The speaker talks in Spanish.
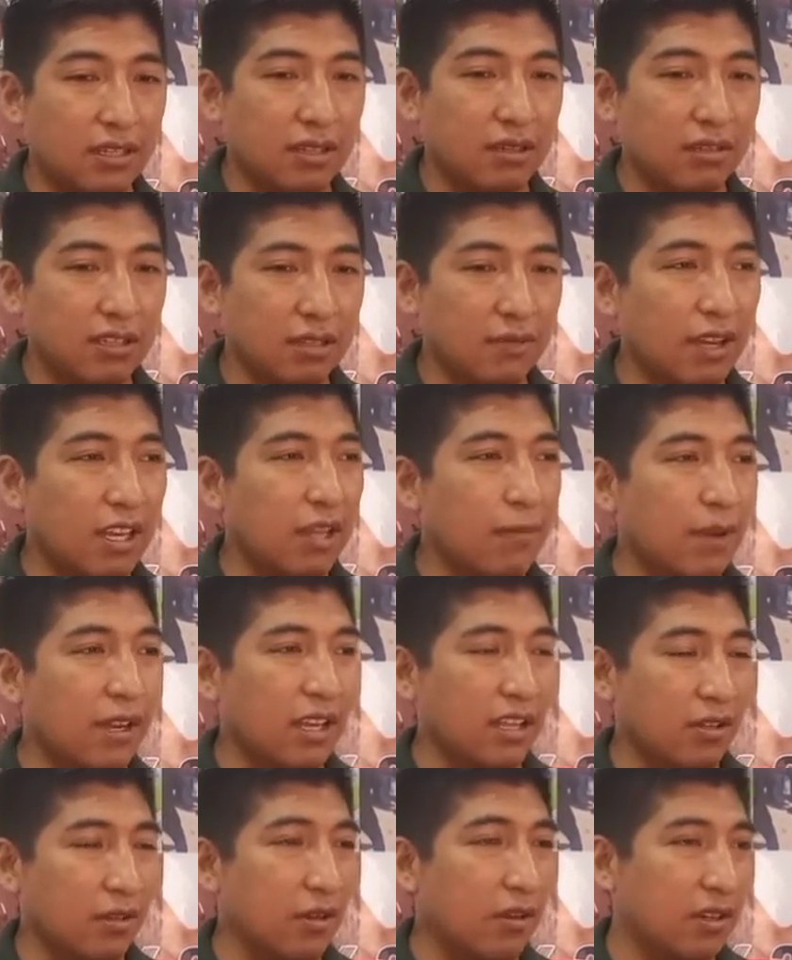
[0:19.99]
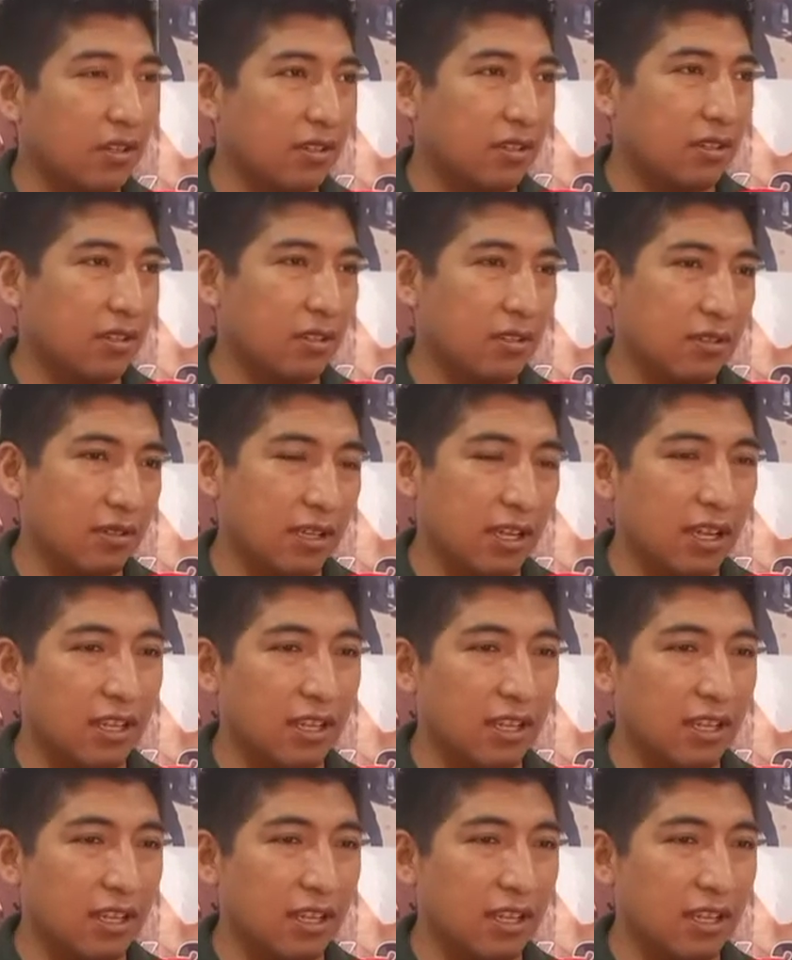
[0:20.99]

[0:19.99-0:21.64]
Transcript: no se va a llevar el corso, ¿no?